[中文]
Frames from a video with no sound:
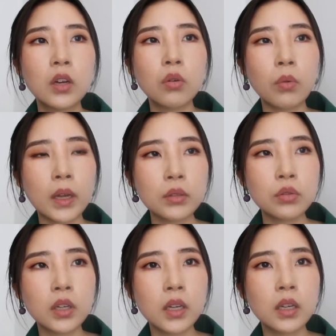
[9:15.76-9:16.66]
完
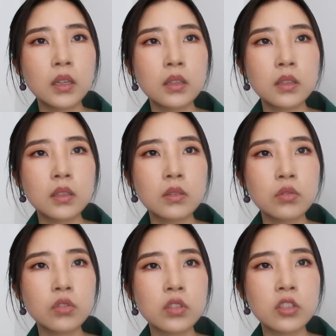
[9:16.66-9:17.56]
全
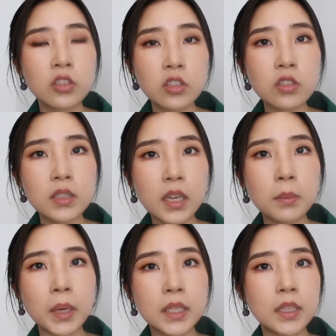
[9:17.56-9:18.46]
就是适
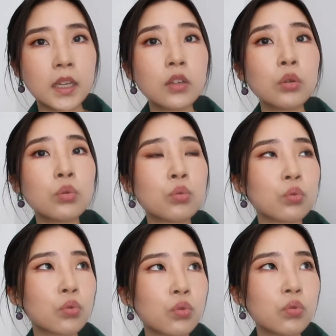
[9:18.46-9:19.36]
应每天都
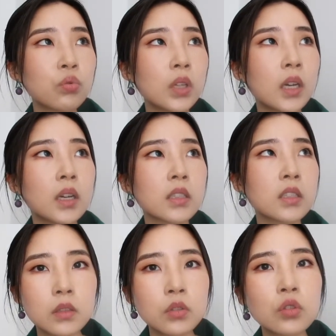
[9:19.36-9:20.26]
读书
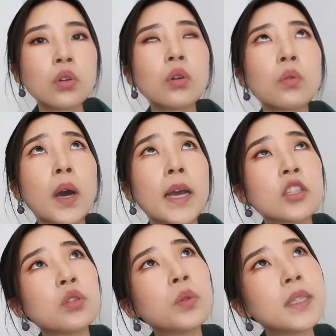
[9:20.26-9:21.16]
的，就我还
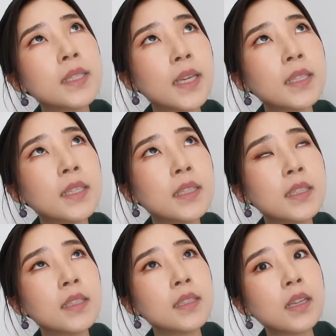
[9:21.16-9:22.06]
是会建议
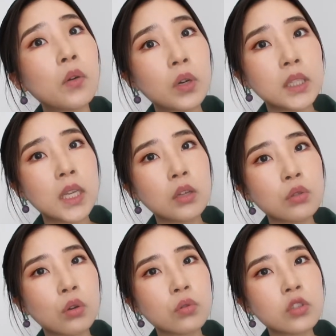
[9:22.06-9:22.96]
你像我一样
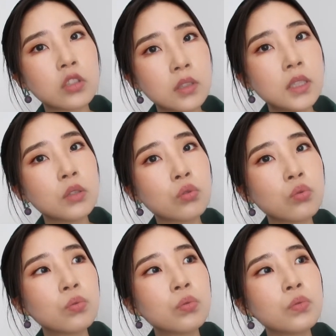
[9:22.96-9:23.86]
从实体
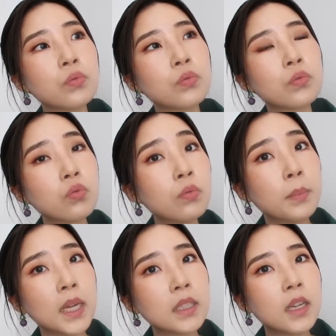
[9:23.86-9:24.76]
书去入
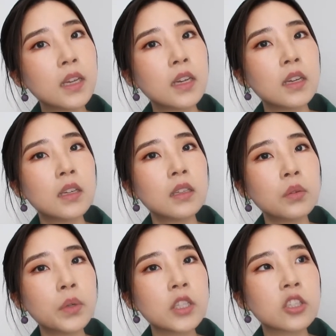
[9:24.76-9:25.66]
门，
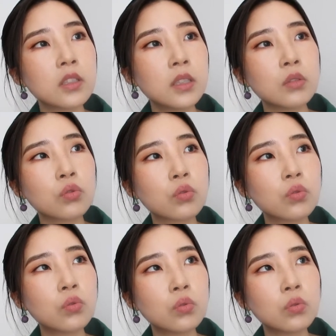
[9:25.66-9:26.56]
因为实体
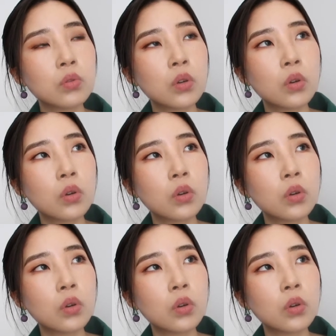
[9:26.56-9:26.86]
书。